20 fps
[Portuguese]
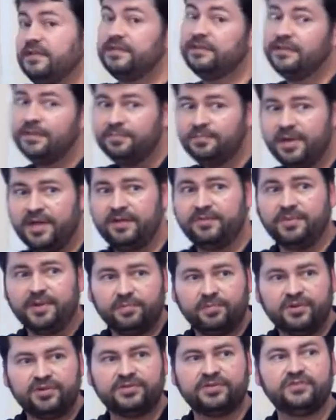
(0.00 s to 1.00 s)
e também uma
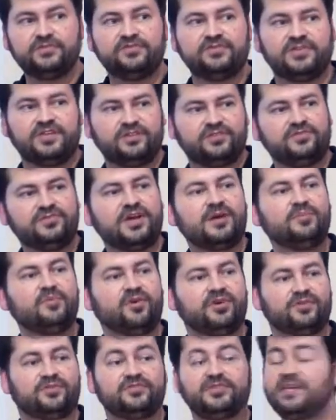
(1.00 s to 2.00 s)
porçãozinha dos
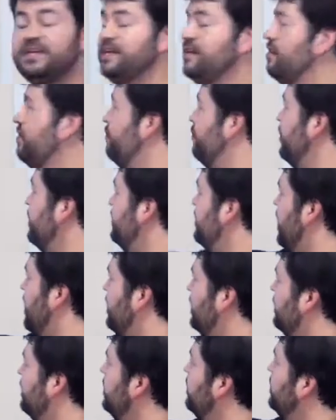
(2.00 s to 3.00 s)
harmônicos. E aí, qual foi a
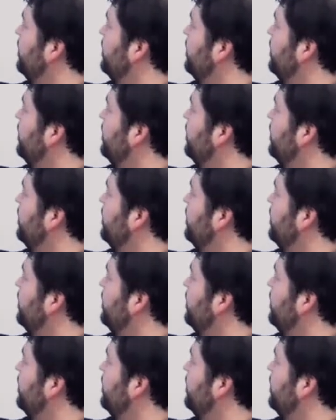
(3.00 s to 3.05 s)
ideia?